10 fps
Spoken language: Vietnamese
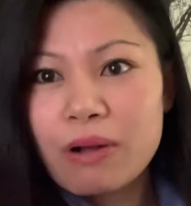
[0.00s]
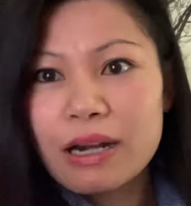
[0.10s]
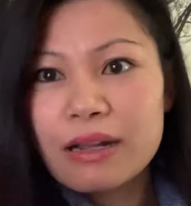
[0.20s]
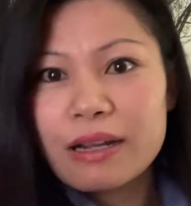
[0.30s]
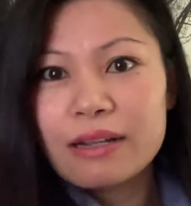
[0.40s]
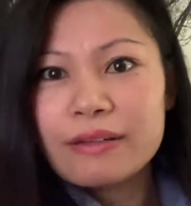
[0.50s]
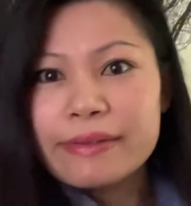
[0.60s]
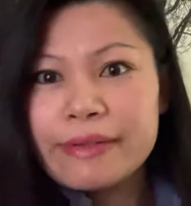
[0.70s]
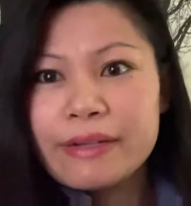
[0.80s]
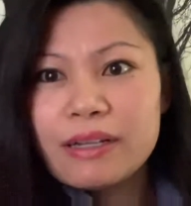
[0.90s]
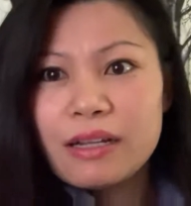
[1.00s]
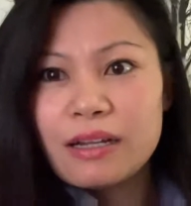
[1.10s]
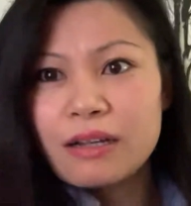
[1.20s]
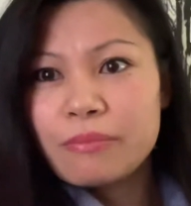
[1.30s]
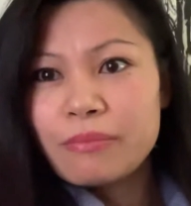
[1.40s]
hoặc là
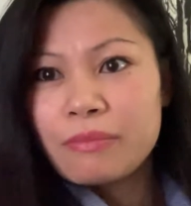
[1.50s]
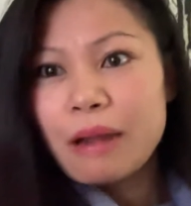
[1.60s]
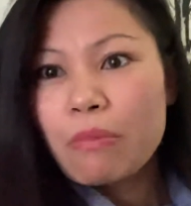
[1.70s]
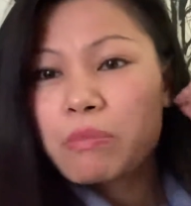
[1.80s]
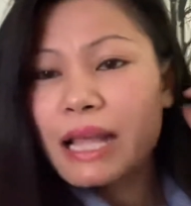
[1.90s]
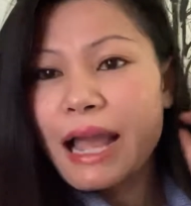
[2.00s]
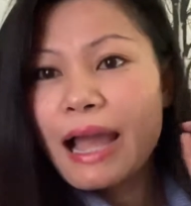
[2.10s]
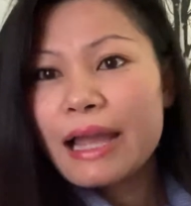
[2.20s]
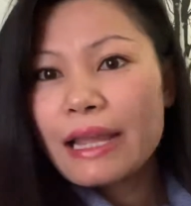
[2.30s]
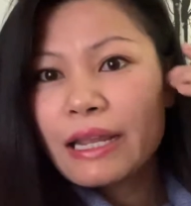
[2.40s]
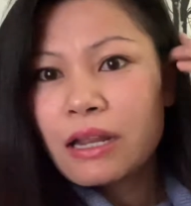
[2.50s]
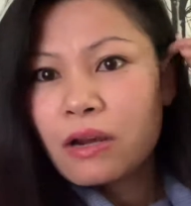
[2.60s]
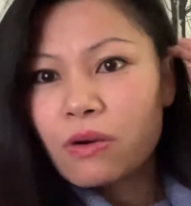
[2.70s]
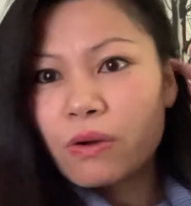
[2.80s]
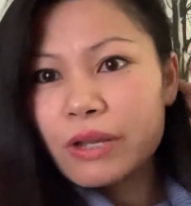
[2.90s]
à, má bóng tay
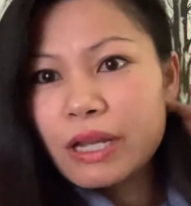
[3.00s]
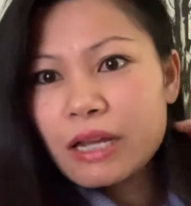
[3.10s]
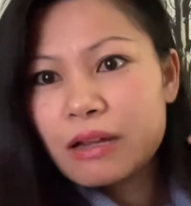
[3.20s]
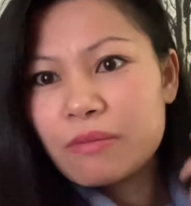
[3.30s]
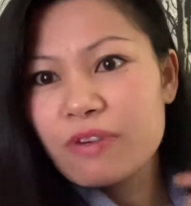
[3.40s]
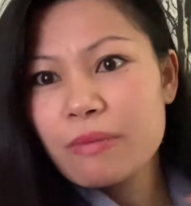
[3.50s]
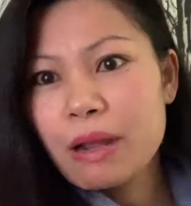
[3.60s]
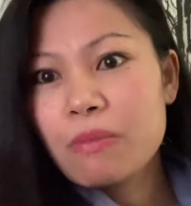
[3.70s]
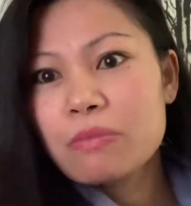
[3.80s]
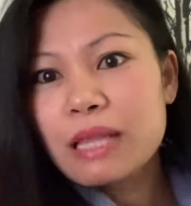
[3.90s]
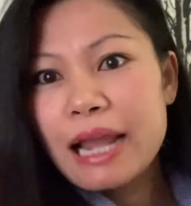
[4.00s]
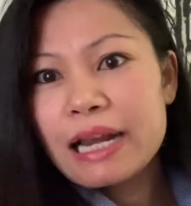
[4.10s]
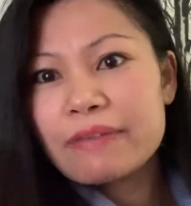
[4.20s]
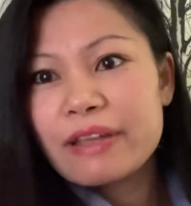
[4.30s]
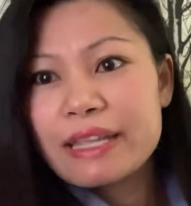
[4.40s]
rồi à, vừa má bóng tay
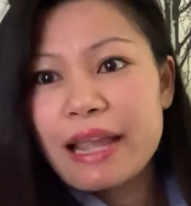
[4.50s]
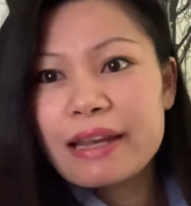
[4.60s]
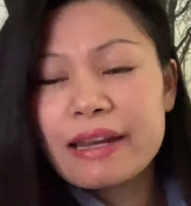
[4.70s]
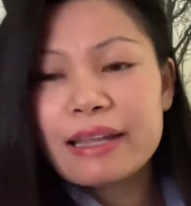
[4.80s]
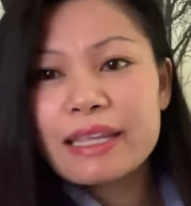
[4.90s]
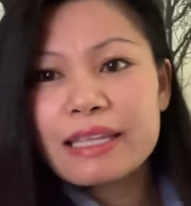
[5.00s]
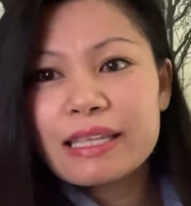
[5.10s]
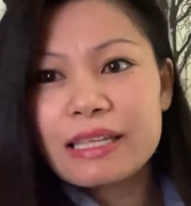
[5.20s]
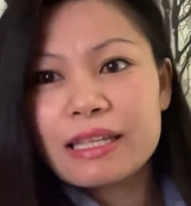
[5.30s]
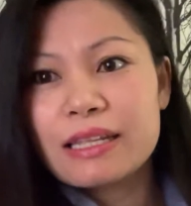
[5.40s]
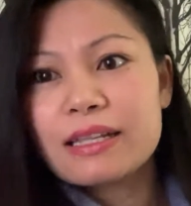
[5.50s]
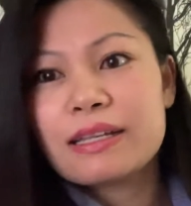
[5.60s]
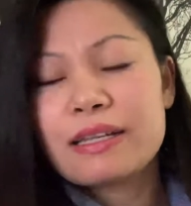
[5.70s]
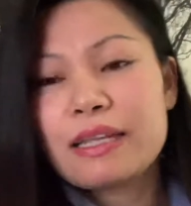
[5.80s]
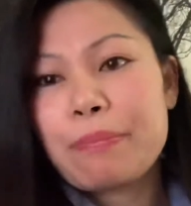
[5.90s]
lại phải chạy ra
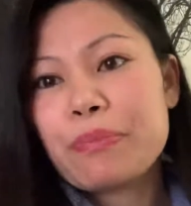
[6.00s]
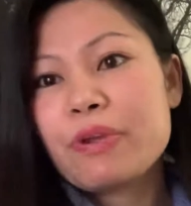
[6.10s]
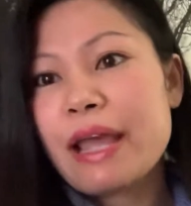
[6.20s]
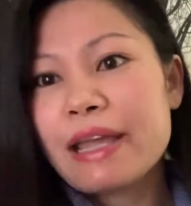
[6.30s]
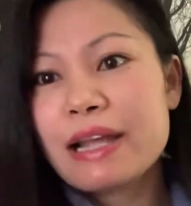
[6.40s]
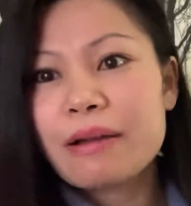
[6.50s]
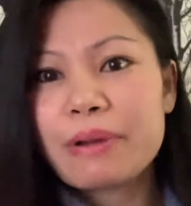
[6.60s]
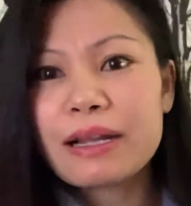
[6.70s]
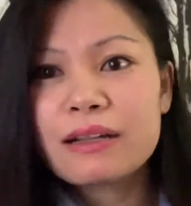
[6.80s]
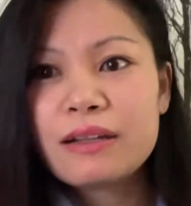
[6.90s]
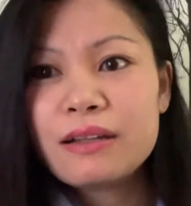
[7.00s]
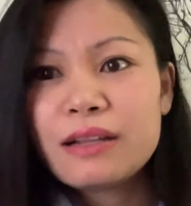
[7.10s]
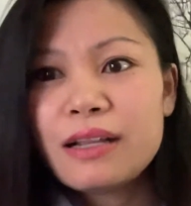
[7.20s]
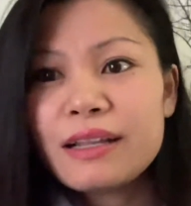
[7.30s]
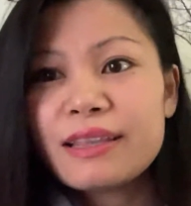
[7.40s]
chụp đôi dây các bạn
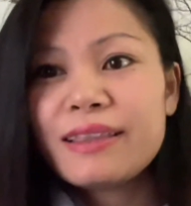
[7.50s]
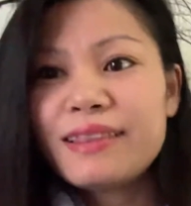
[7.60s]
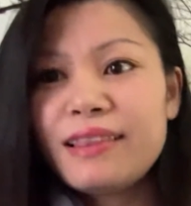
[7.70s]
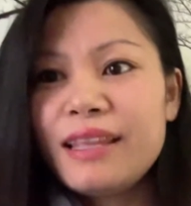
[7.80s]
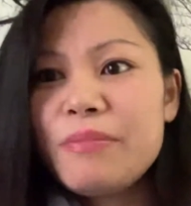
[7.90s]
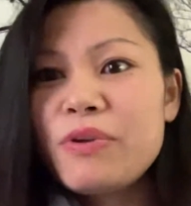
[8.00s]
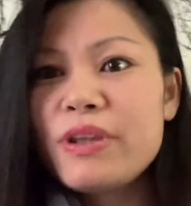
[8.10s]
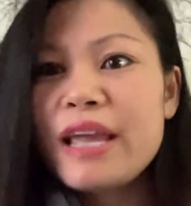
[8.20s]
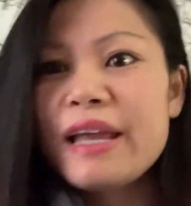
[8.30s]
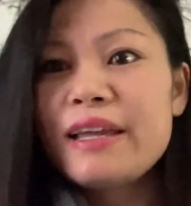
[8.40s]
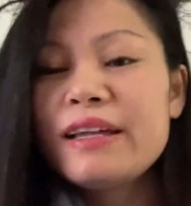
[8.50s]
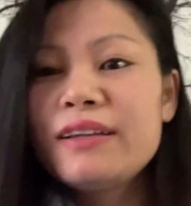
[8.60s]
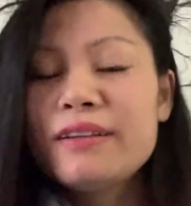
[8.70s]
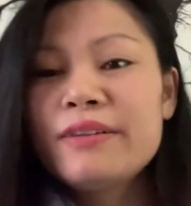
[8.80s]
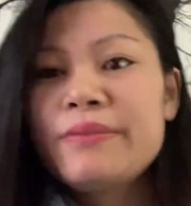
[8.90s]
tìm đôi dây
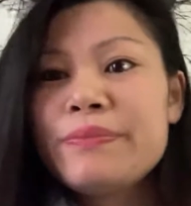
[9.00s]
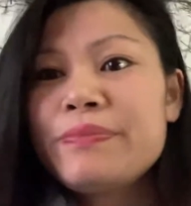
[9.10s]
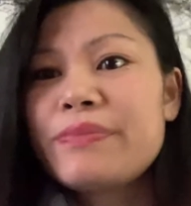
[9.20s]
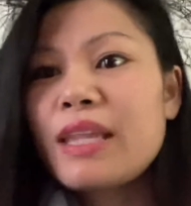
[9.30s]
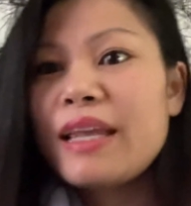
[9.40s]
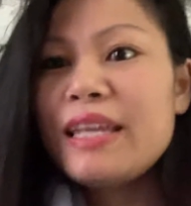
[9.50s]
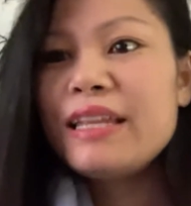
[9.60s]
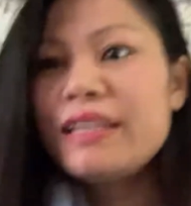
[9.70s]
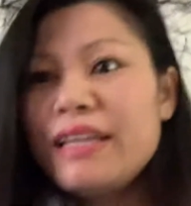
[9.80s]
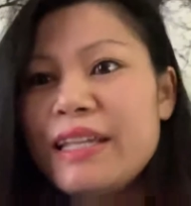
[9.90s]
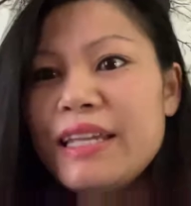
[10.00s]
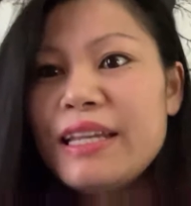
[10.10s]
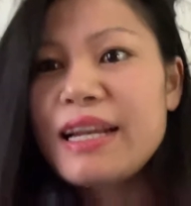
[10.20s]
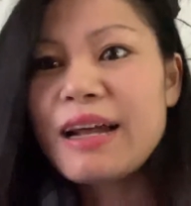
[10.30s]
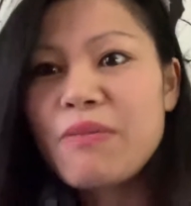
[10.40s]
nhìn
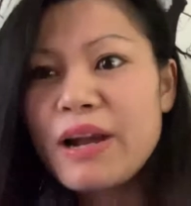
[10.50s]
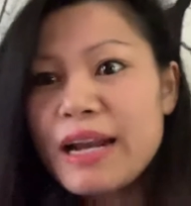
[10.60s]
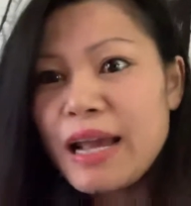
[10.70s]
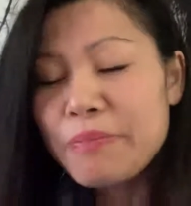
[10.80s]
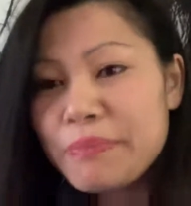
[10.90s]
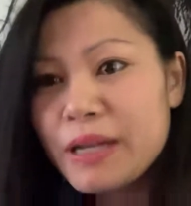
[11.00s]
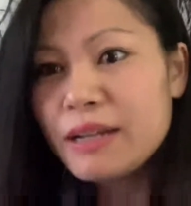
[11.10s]
nhìn ra ngoài đẹp